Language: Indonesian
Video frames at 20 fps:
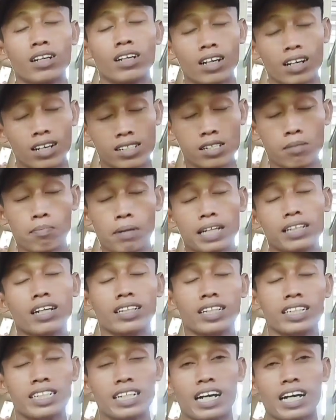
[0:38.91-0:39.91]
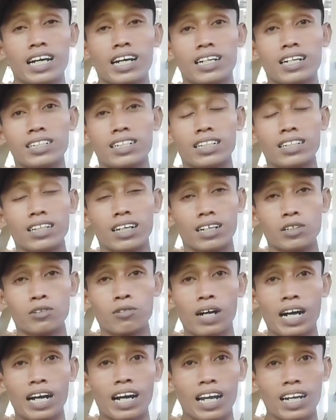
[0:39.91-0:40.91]
Kesempatan tidak akan datang
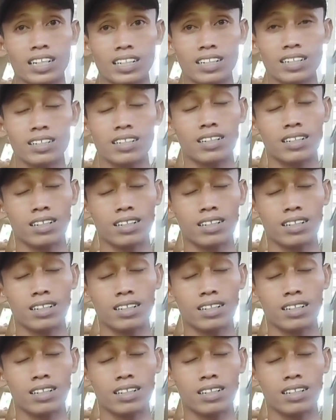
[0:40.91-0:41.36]
dua kali.